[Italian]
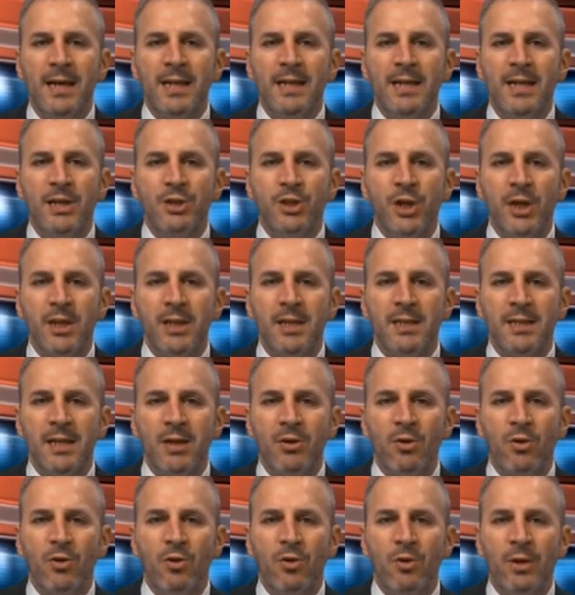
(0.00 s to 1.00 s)
Gli agenti
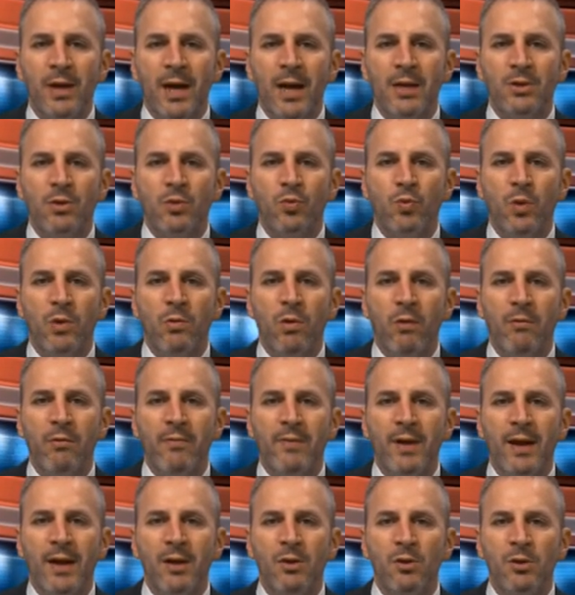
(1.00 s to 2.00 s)
stanno collocando due nuovi
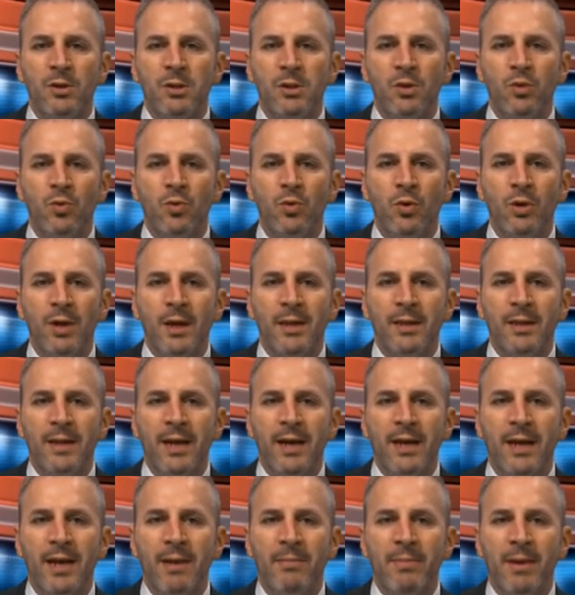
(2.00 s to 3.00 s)
Velox lungo
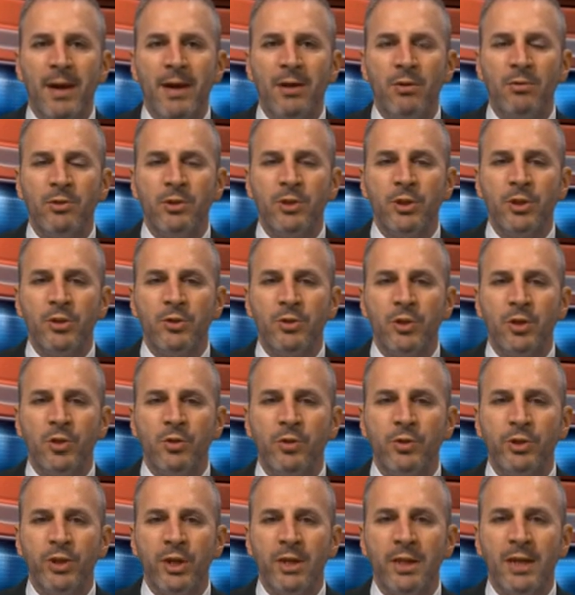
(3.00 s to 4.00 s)
l'arteria ma hanno deciso di
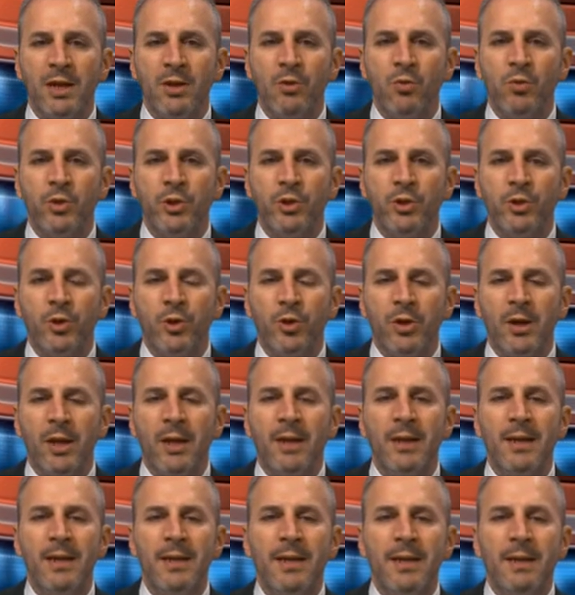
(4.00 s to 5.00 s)
concedere alcuni
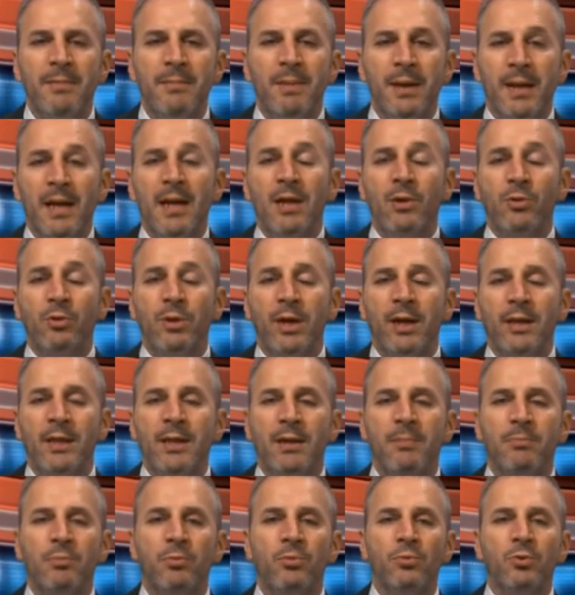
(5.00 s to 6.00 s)
giorni perché gli
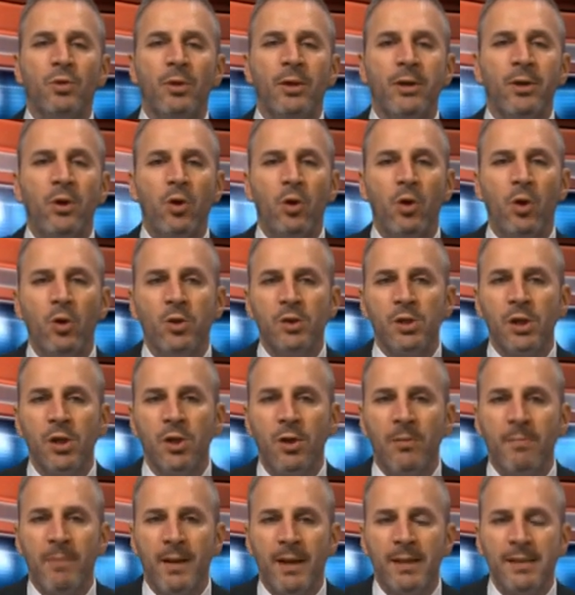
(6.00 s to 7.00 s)
utenti appunto li
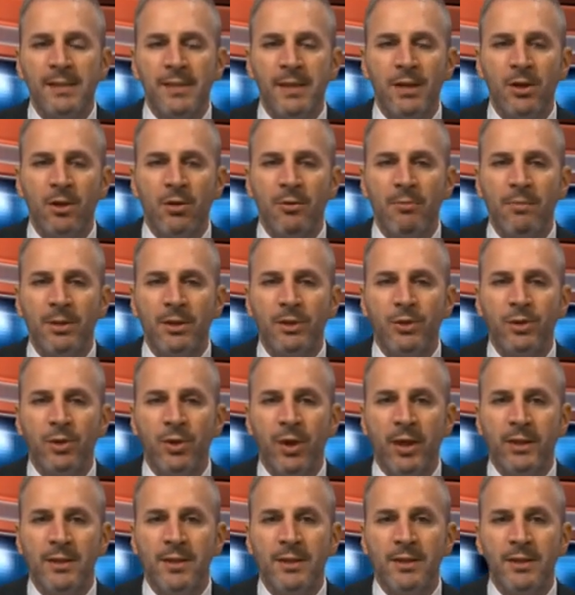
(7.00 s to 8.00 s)
conoscano e prestino
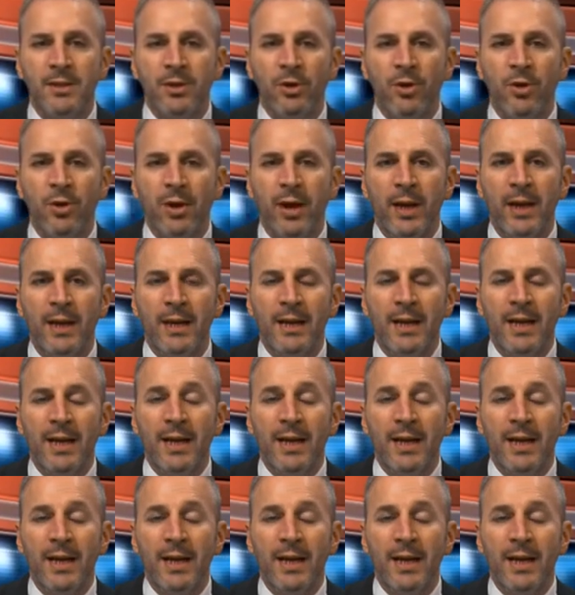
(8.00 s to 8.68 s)
maggiore attenzione.